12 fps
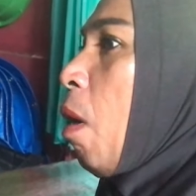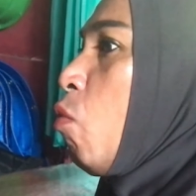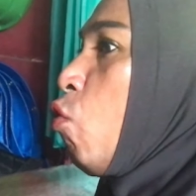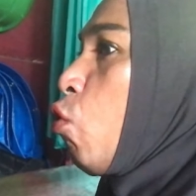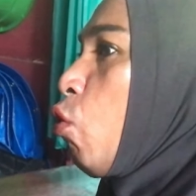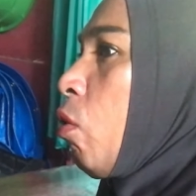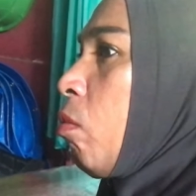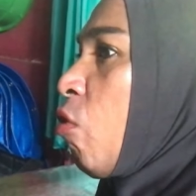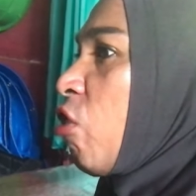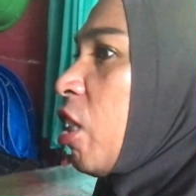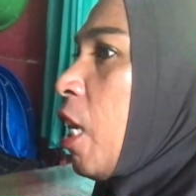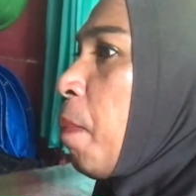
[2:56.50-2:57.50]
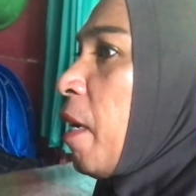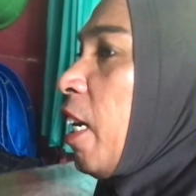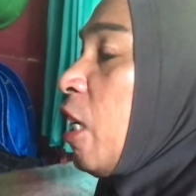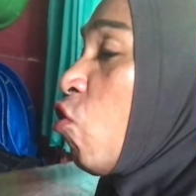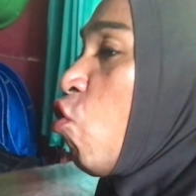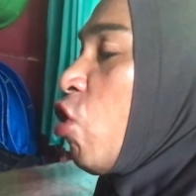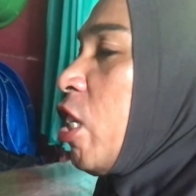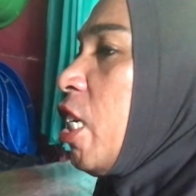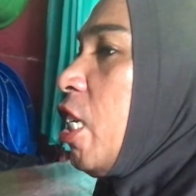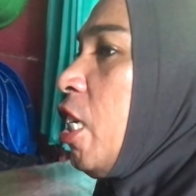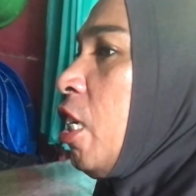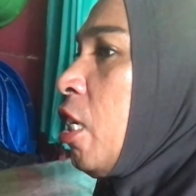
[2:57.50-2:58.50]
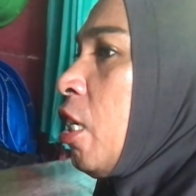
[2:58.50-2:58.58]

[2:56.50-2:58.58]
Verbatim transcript: Bang Muro, mau tak selebar kali kursi ini?